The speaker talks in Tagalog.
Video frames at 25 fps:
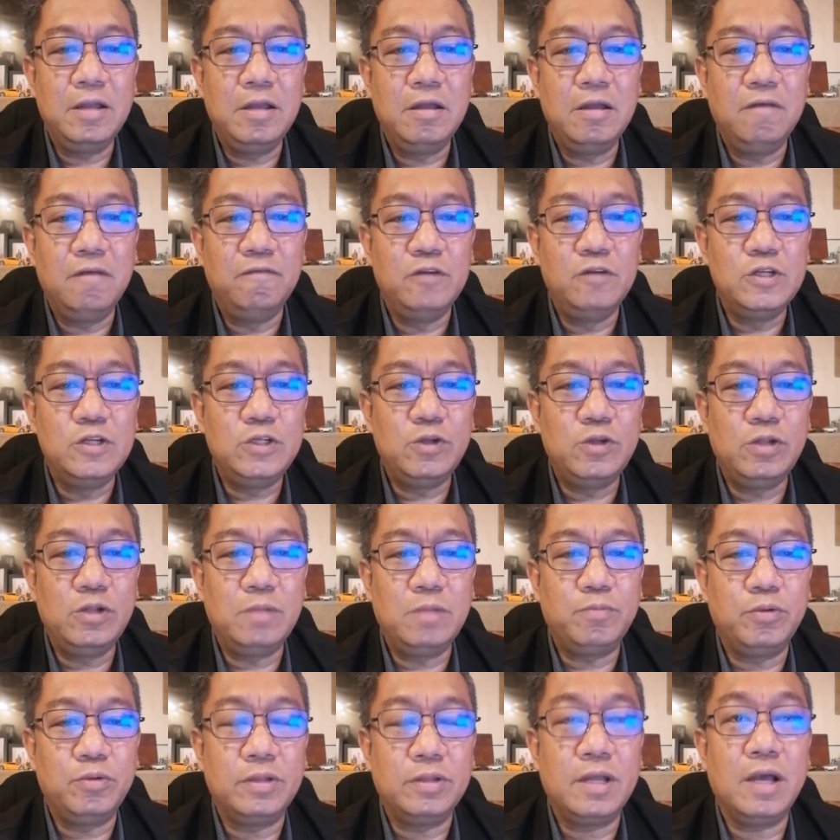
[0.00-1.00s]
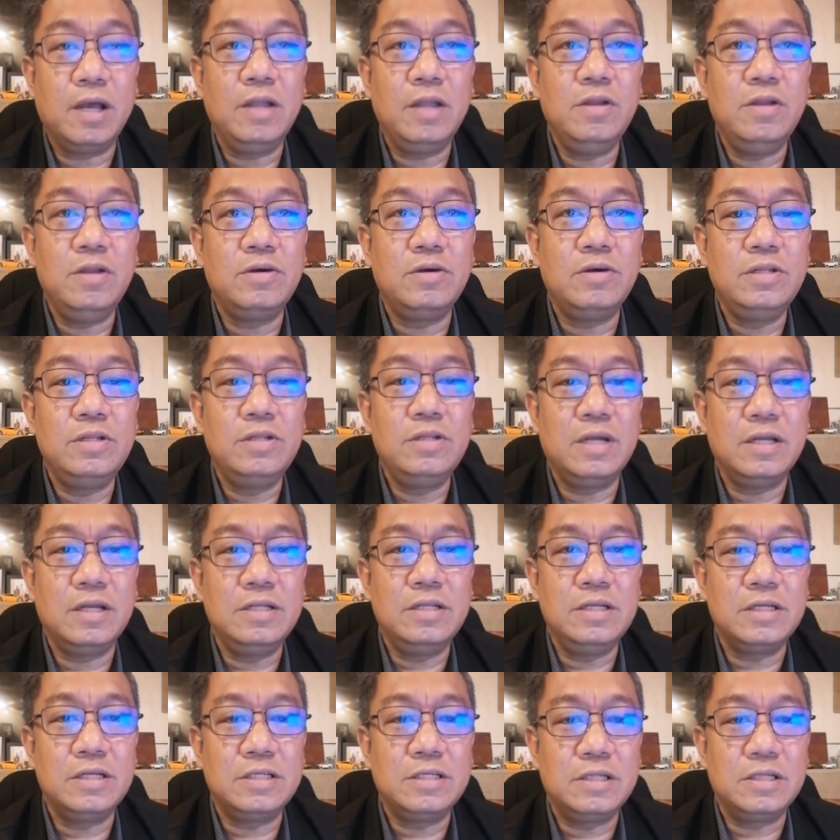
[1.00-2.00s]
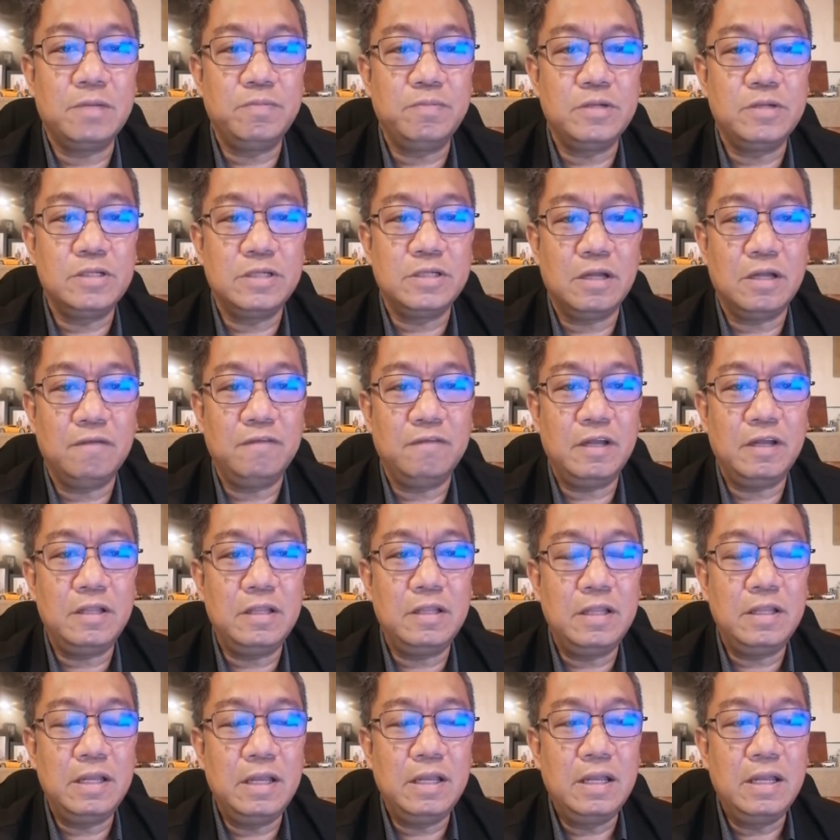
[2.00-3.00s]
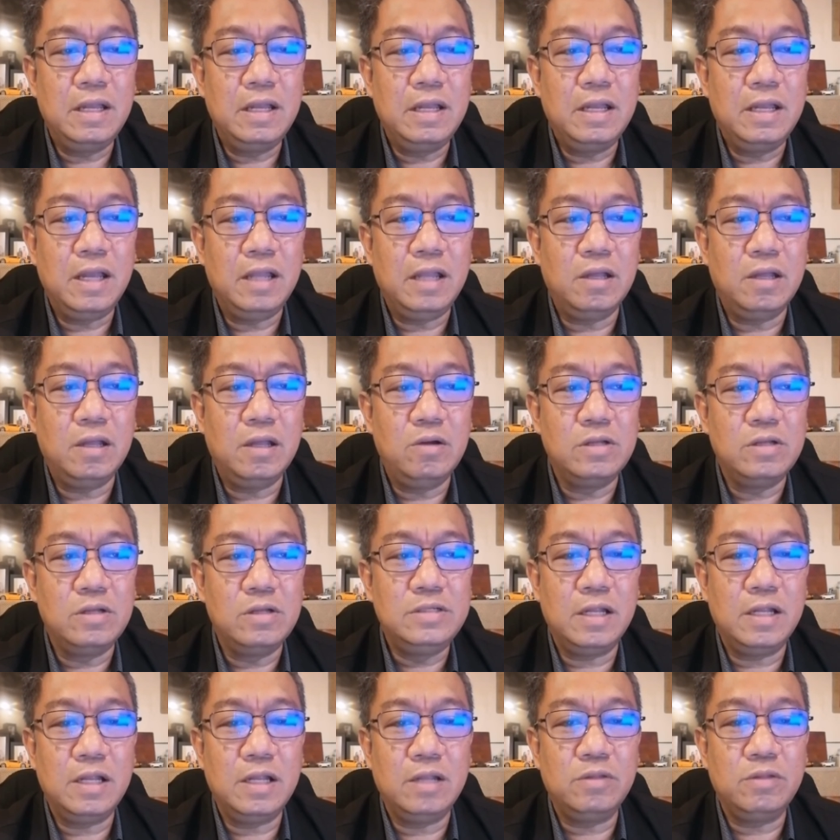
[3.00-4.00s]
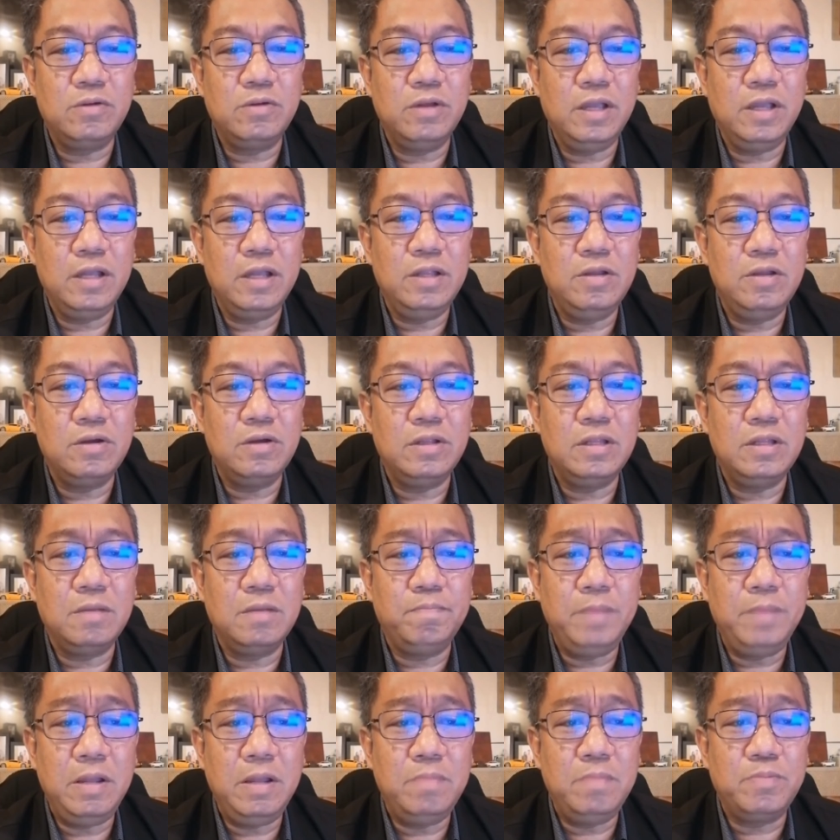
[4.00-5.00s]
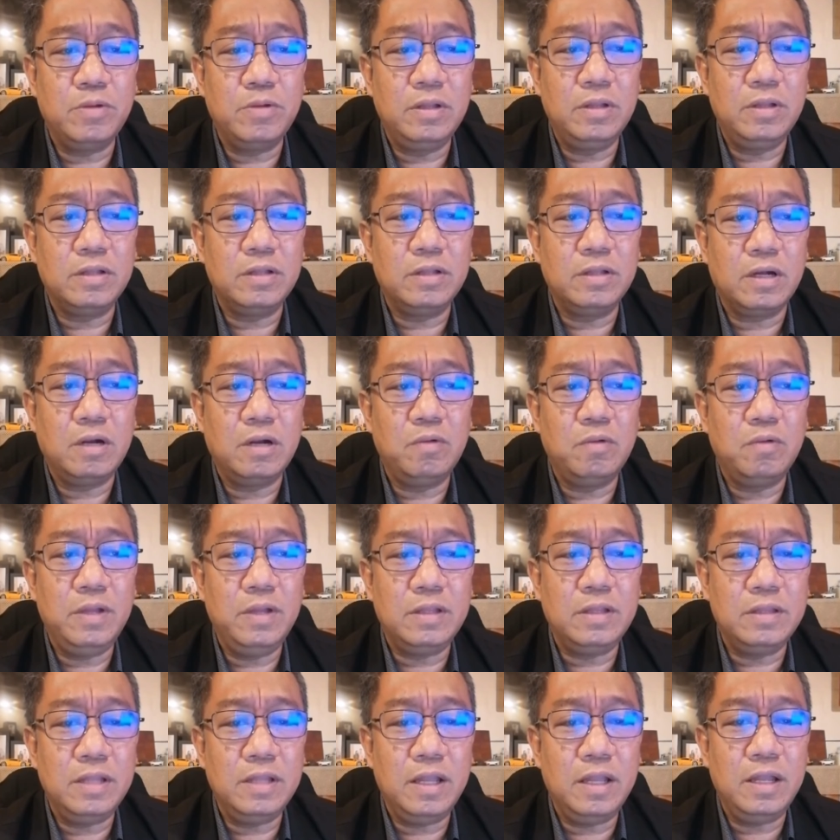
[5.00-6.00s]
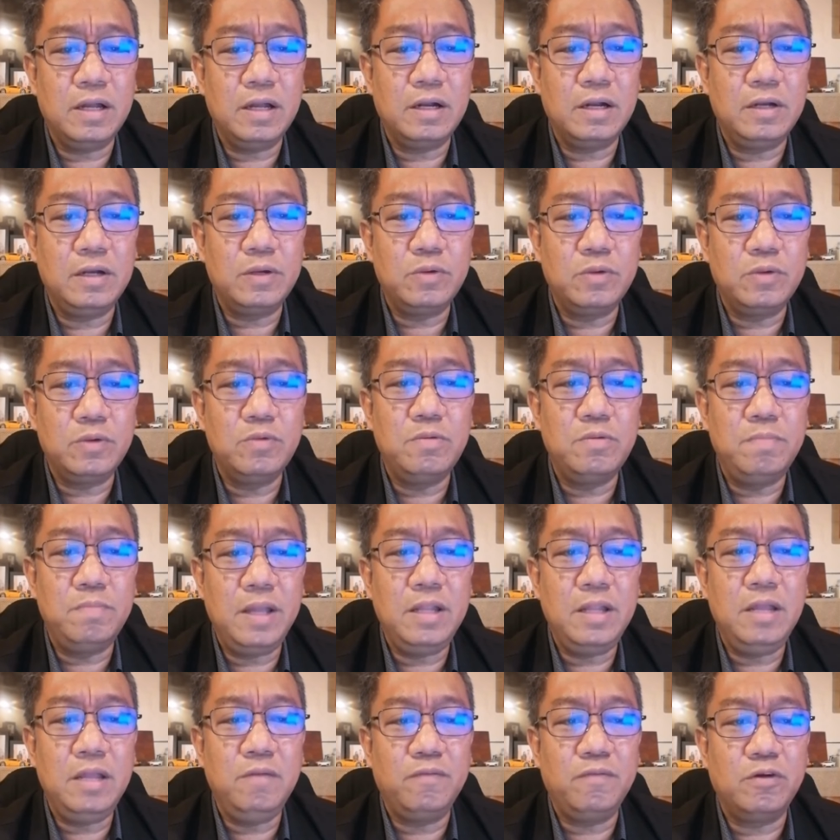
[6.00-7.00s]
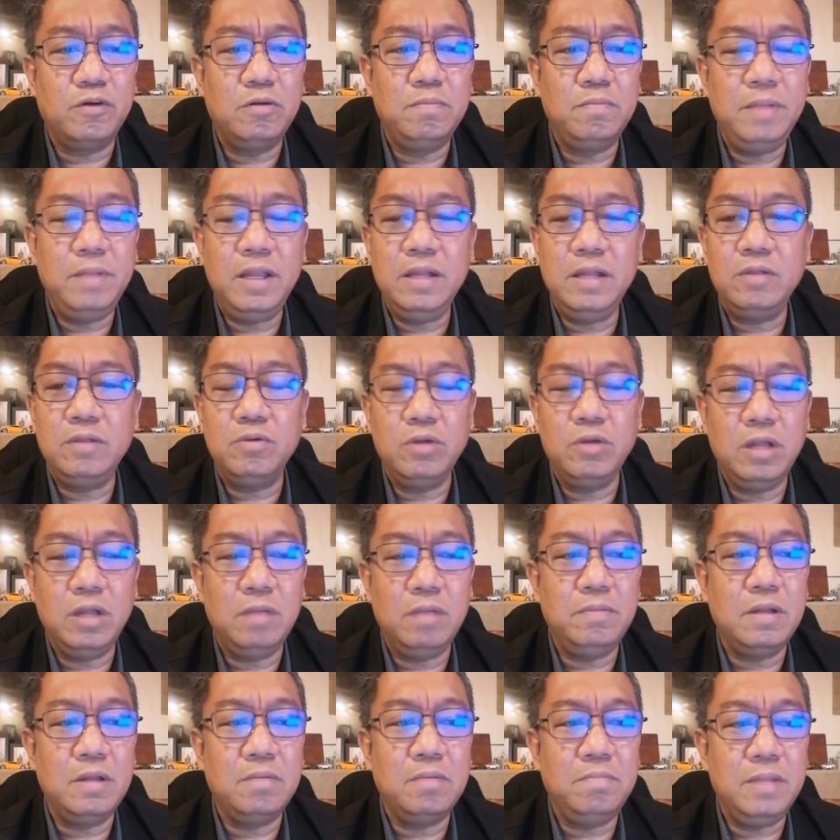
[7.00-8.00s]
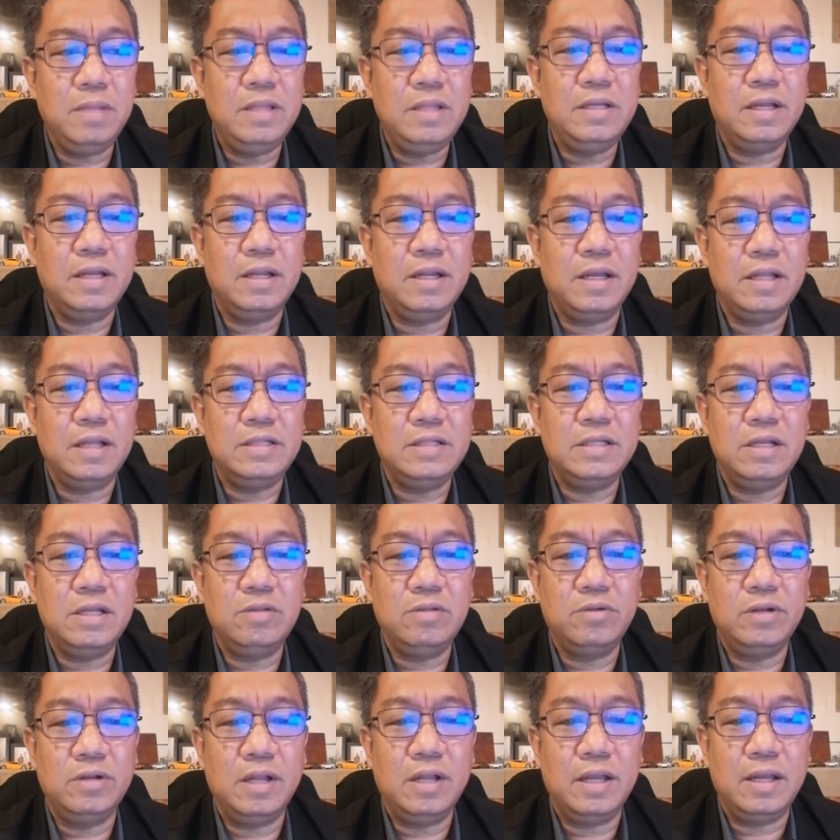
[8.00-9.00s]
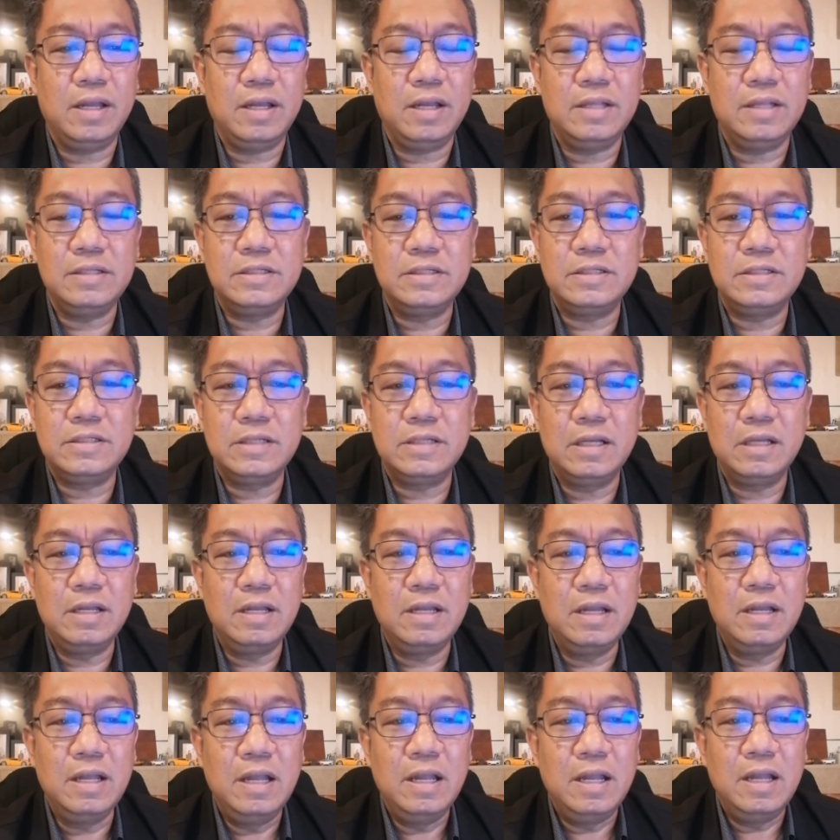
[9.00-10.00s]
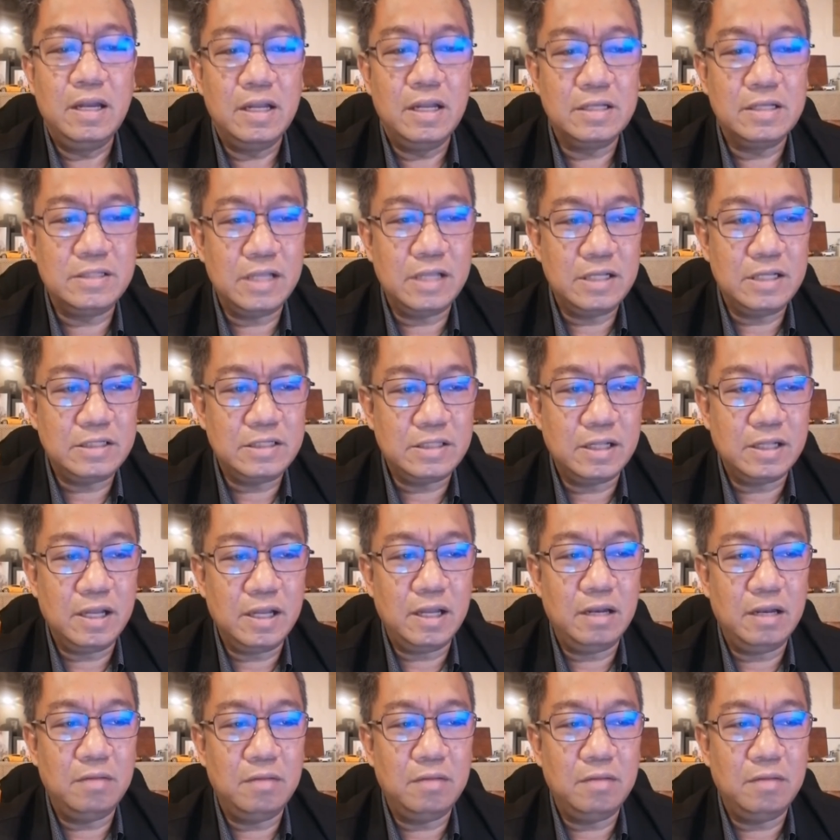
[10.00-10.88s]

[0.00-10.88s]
Verse na po tayo, Judges chapter 7. And the Lord said unto Gideon, The people that are with thee are too many for me to give the Midianites into their hands, lest Israel